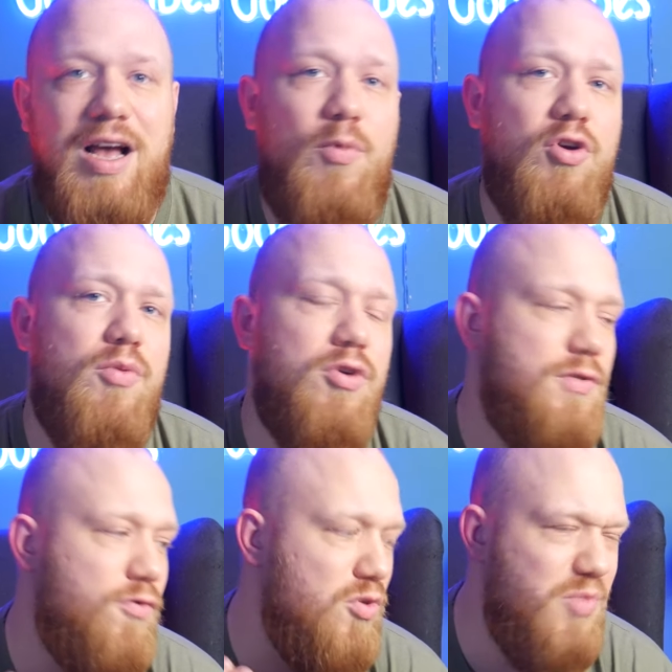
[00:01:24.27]
hamują
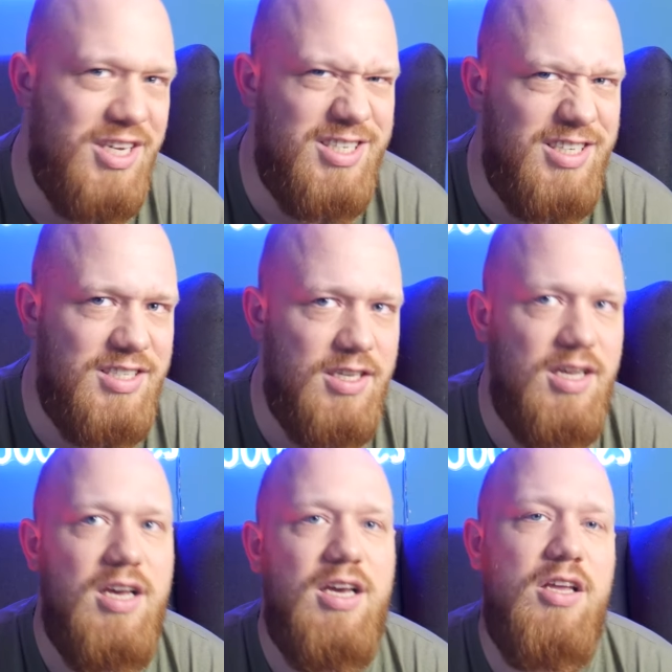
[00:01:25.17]
rozwój miażdżycy
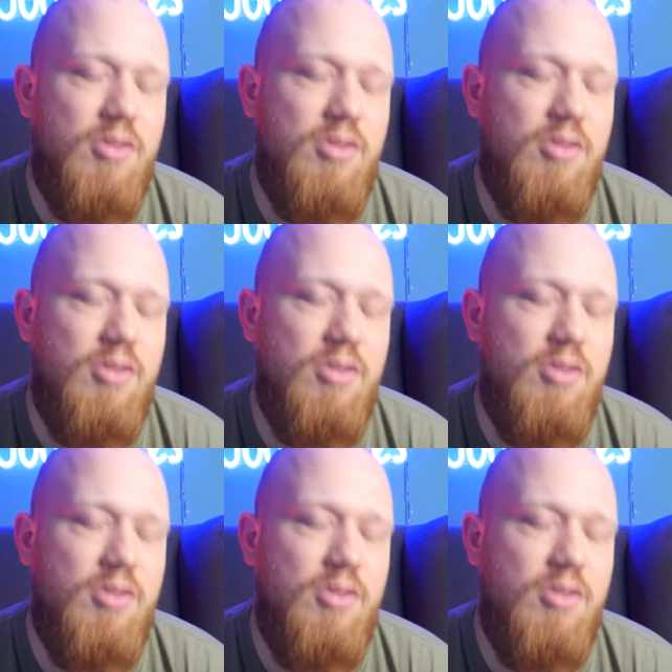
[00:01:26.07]
i